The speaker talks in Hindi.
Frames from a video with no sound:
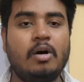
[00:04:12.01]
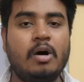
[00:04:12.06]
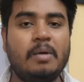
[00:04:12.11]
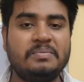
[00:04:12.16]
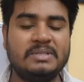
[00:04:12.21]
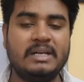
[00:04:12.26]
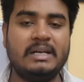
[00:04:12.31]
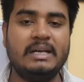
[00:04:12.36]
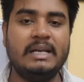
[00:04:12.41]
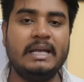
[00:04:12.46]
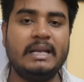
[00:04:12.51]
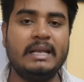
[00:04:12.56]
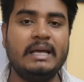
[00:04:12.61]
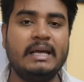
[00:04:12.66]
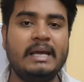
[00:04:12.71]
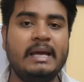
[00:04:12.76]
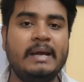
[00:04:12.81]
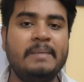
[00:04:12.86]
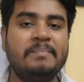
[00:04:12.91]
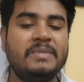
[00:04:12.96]
ऑप्शन ले
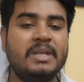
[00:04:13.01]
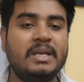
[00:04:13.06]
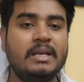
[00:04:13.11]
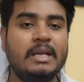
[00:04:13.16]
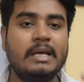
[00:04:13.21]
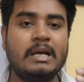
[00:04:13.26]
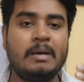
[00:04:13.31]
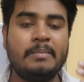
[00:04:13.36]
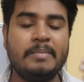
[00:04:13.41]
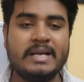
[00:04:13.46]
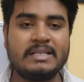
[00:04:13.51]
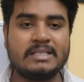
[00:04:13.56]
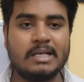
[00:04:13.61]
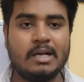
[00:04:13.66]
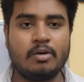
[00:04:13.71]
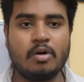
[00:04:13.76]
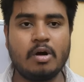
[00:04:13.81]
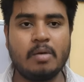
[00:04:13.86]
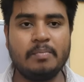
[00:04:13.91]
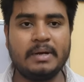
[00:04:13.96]
रहे हैं कि नहीं हम एक
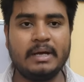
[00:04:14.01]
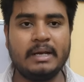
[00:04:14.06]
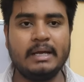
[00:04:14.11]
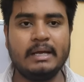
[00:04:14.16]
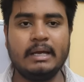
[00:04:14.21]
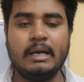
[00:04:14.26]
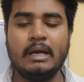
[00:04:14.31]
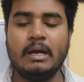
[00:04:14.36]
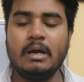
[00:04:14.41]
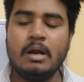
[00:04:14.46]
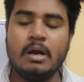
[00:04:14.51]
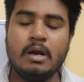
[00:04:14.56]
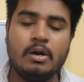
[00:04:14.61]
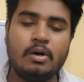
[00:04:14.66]
साल ड्रॉप करेंगे